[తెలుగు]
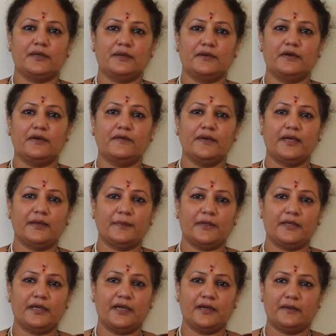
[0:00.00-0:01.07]
రెండు వేల
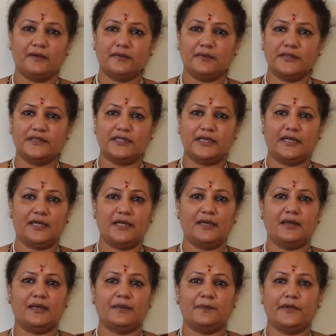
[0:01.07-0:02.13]
పదిహేడు వచ్చే నెల
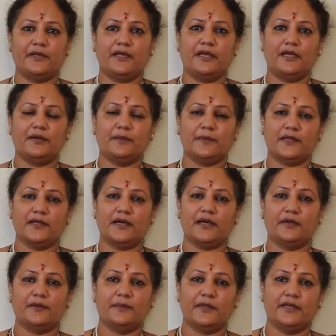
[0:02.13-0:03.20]
పదిహేను
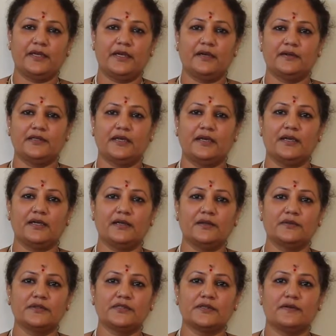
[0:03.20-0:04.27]
పదహారు పదిహేడు తారీఖులో
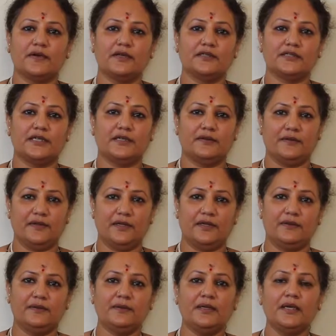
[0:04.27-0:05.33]
ఉత్సవాలు చేయనున్నారు